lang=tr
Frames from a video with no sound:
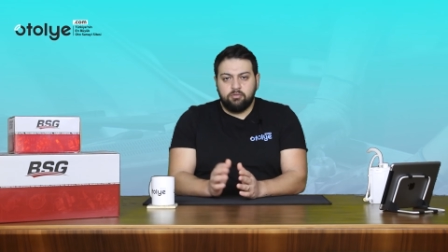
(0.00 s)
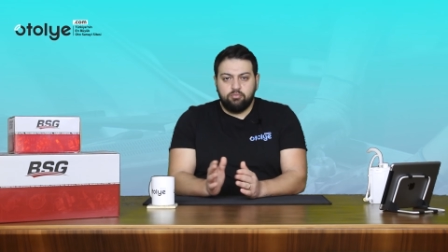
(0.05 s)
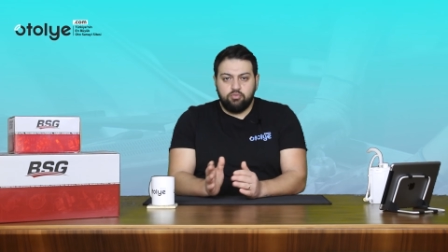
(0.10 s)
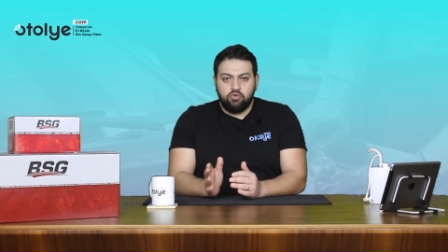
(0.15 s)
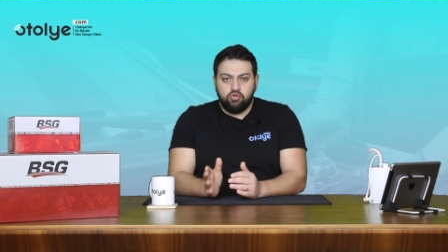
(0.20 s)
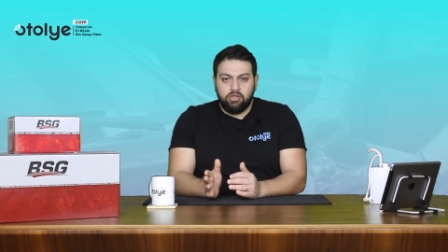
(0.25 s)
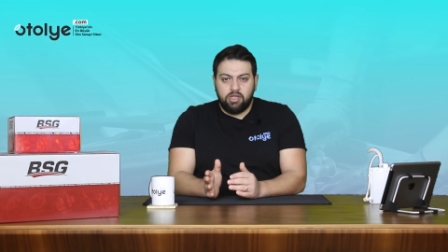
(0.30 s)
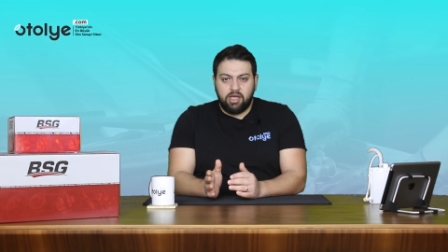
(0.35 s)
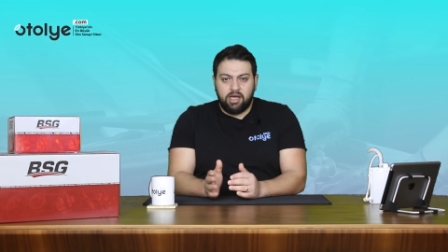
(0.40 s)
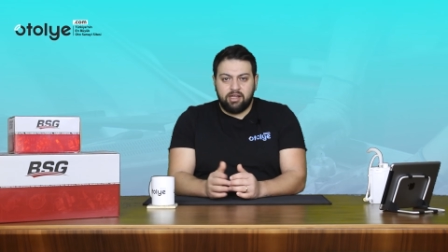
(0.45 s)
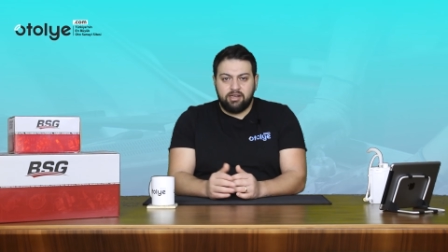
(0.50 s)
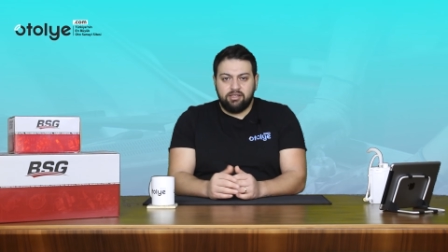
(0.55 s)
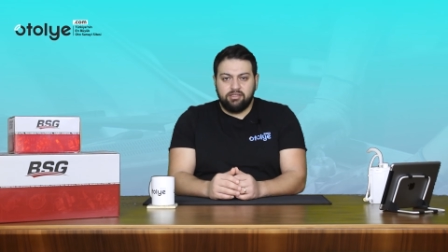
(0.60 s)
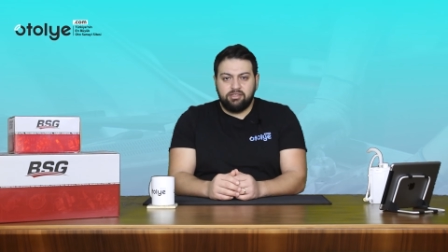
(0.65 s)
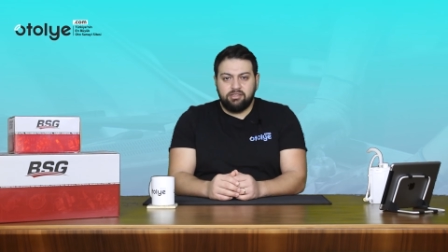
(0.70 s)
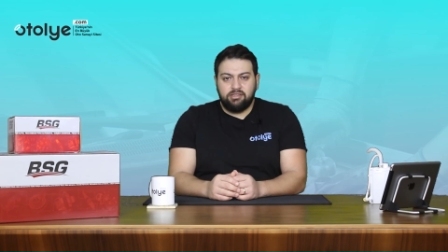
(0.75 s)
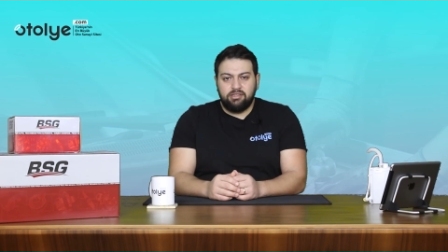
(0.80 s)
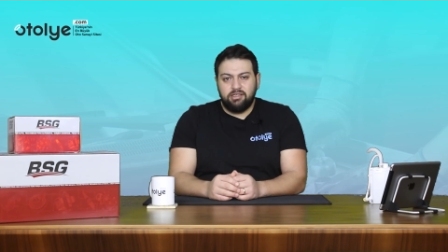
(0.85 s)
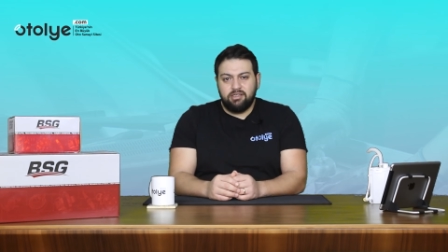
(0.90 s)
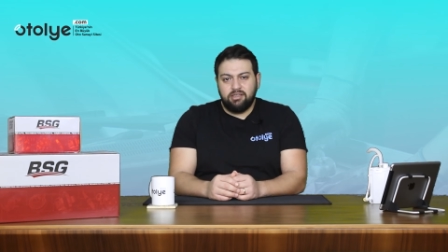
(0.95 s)
Bunun
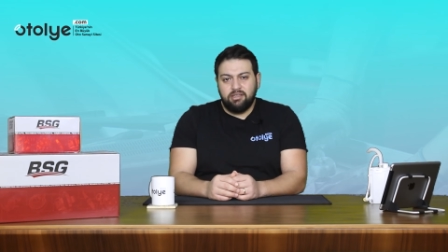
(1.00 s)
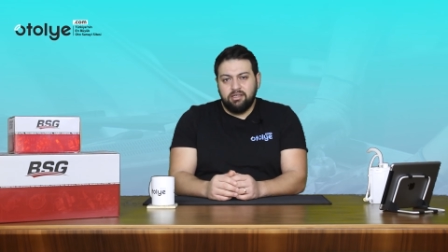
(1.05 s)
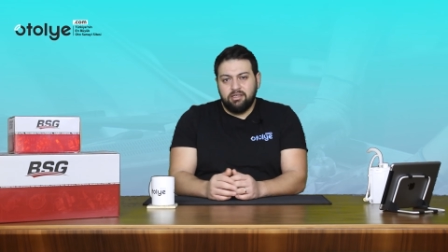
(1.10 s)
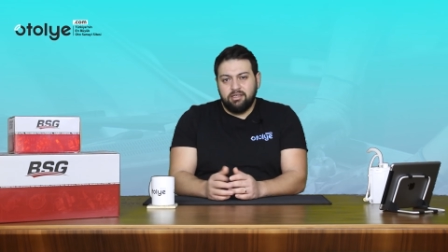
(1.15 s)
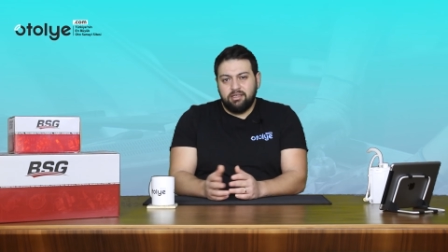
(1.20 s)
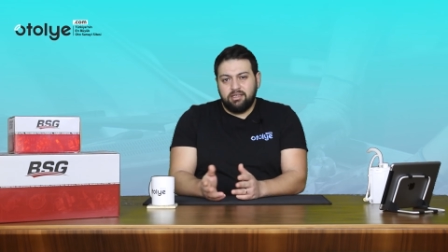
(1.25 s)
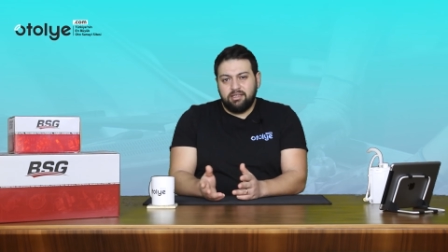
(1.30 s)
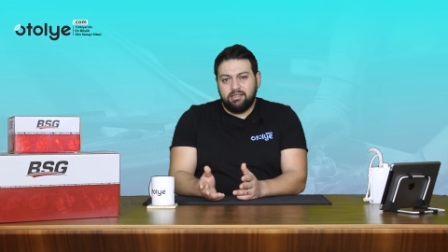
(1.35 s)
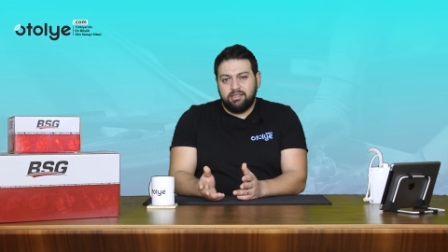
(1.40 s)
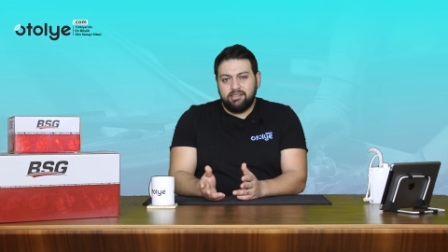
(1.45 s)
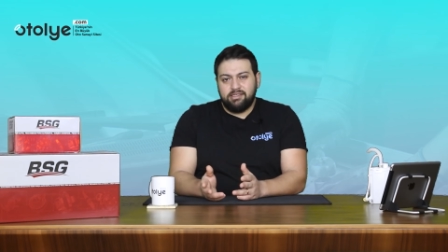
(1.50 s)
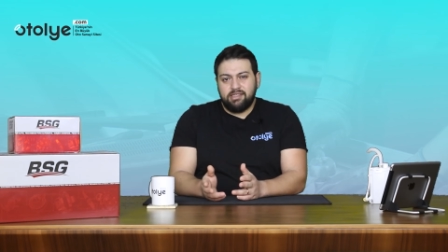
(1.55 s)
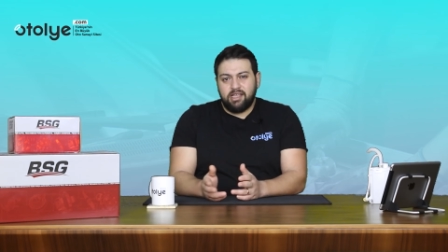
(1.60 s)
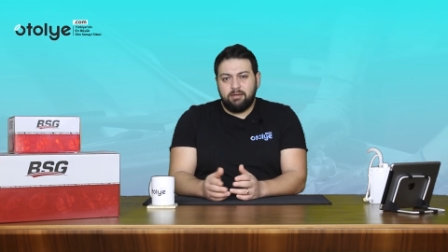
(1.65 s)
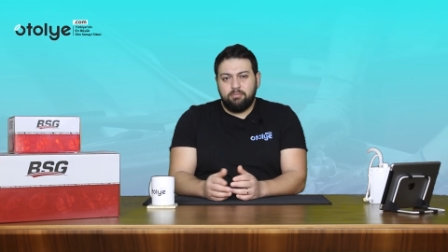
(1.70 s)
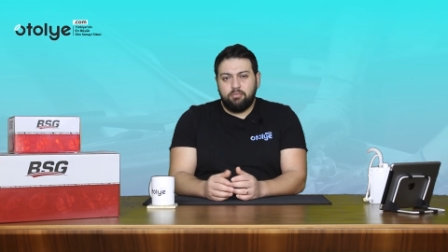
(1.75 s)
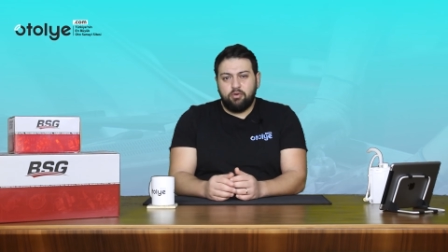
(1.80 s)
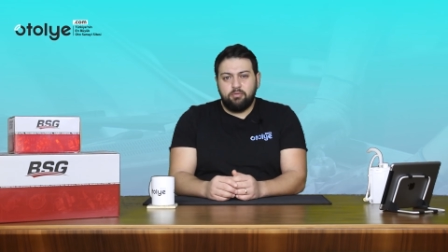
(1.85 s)
haricinde e, dizel